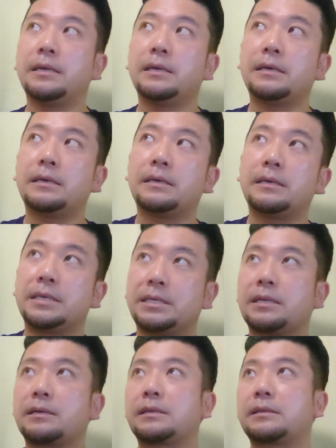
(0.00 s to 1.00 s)
えー、行
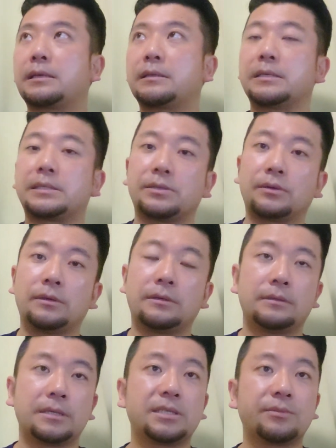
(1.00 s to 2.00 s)
きたかったんですよ。
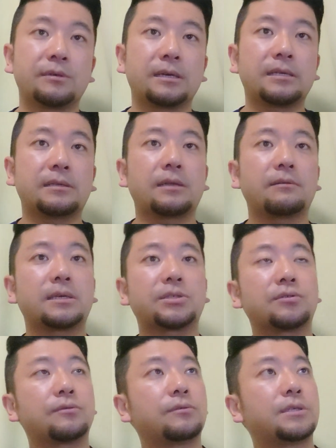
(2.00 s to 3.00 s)
で、自分が行ったのが
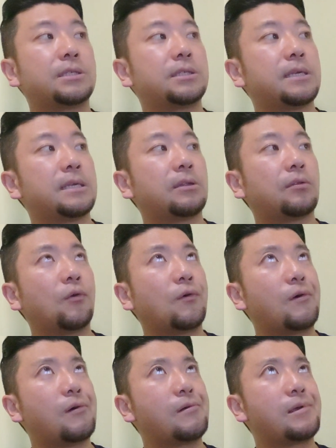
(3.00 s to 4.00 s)
ちょうど1年
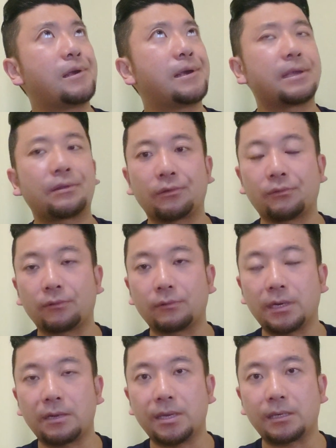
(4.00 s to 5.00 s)
と、えー、っと、どの
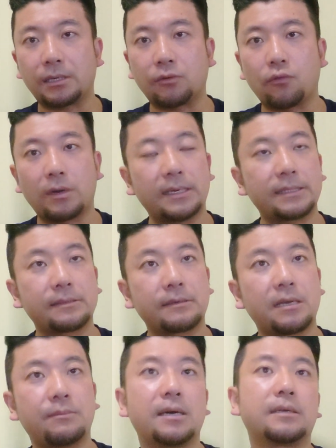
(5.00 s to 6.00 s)
くらい前かな、5ヶ月ぐ
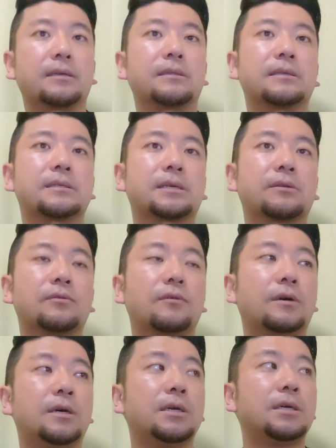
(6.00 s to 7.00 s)
らい前なんですけ
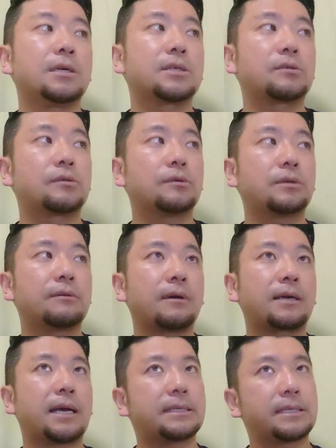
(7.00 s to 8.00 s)
ど、その時
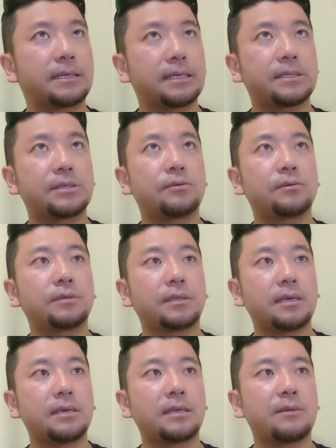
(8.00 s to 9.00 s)
は風が強く
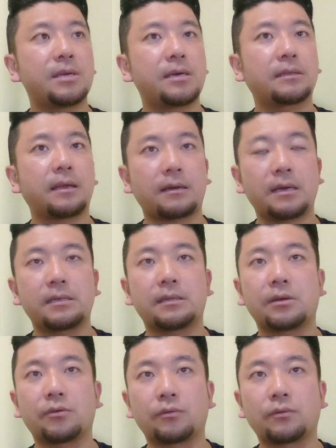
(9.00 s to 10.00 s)
て波が高いっ
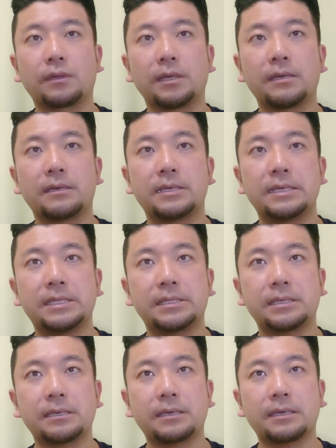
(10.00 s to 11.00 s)
てことで、
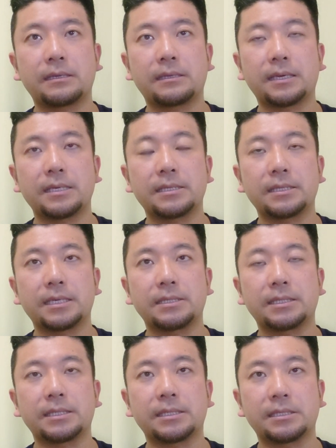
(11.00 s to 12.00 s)
5日間滞在
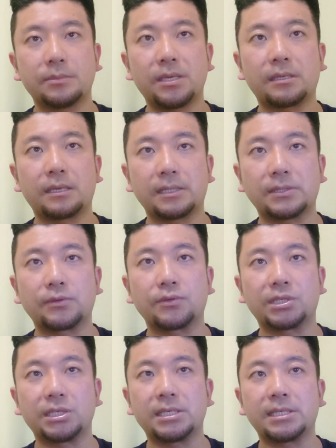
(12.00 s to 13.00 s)
して全てね、その
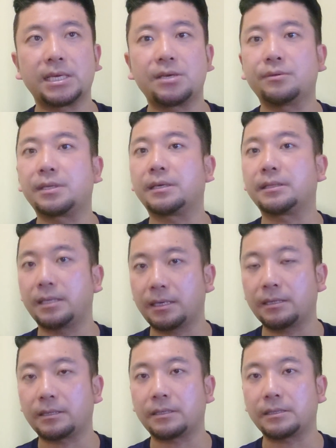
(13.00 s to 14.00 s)
小さい船が出な
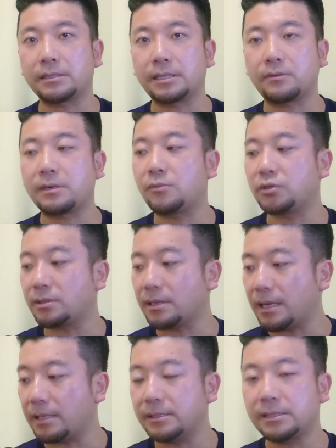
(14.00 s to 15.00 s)
かったんですね。これはもちろ
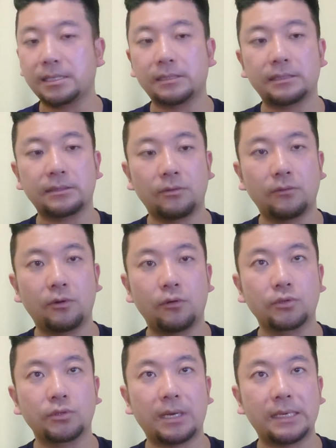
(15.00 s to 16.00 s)
ん安全の
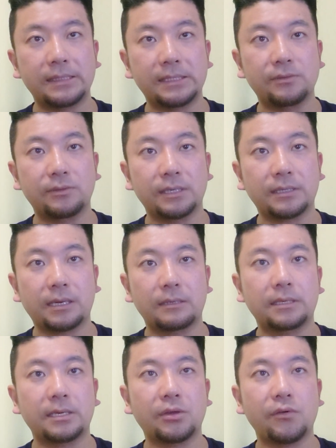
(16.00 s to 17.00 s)
保証、安全をね、考
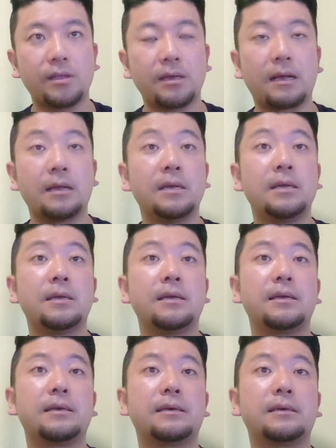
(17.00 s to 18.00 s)
えた上では、
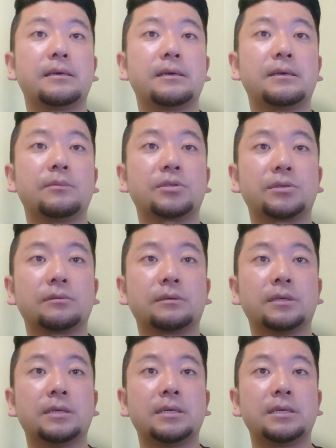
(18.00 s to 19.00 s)
えー、もちろ
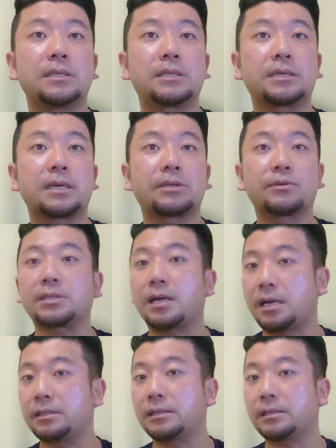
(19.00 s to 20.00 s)
んしっかりとした
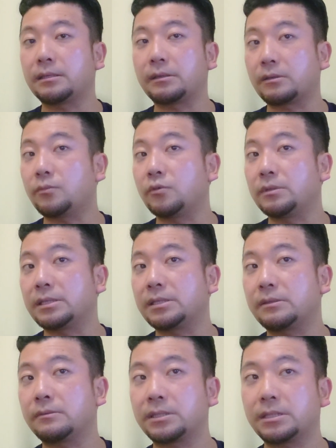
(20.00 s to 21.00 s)
判断だったと思うんです。
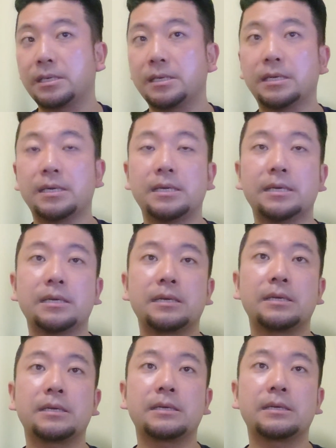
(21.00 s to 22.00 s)
そして、
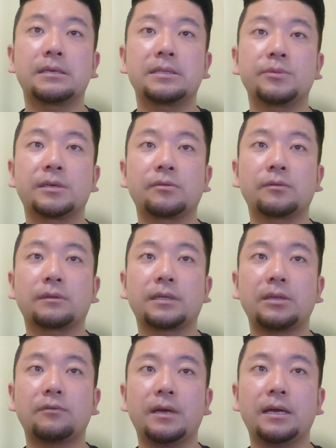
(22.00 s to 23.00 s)
えー、自分が乗っ
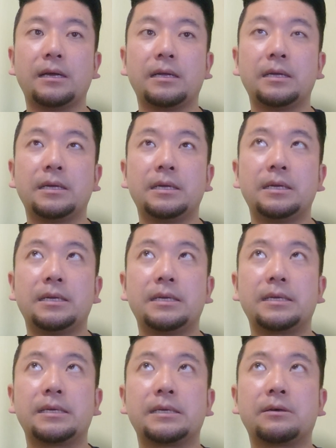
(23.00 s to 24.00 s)
たのは、
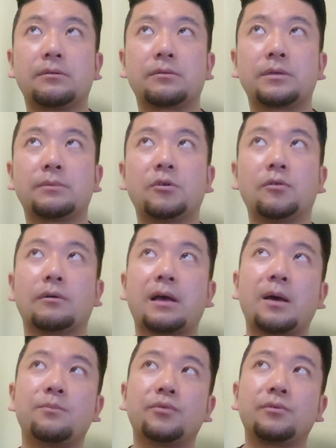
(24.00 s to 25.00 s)
えー、本当にもう
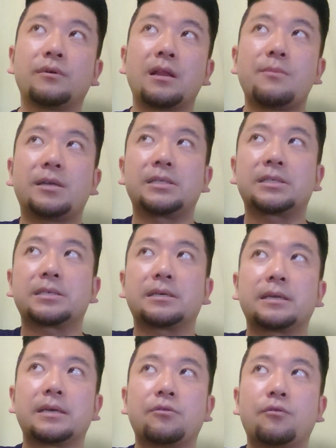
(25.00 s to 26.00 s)
半分ぐらいまでしか
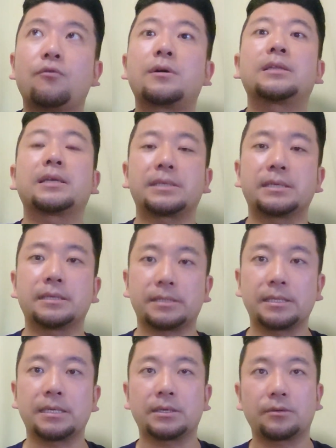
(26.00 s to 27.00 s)
ない大型船で
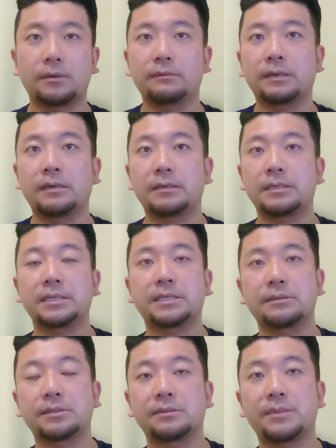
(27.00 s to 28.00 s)
すね。これは、えー、
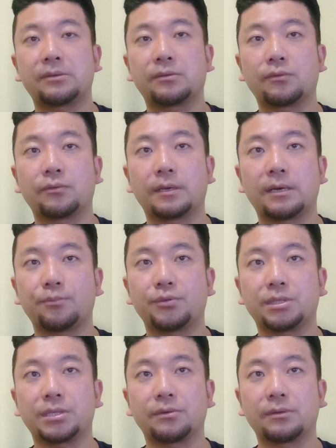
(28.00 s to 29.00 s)
数日前の動画でアップ
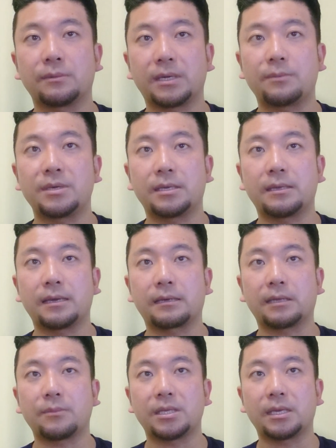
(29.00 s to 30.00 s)
してるので、まだ見てない
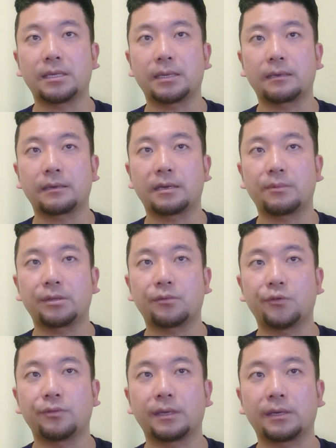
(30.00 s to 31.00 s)
方見ていただければと
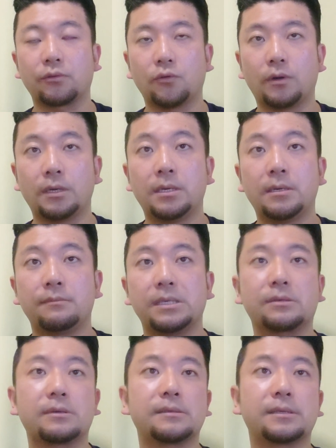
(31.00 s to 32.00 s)
思うんだけど、まあ、
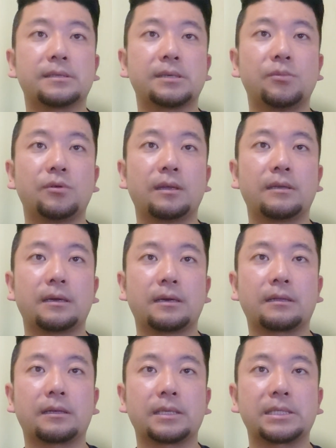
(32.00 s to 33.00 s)
それは全然問題な
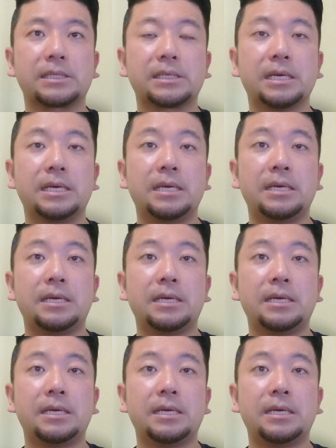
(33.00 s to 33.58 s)
かったです。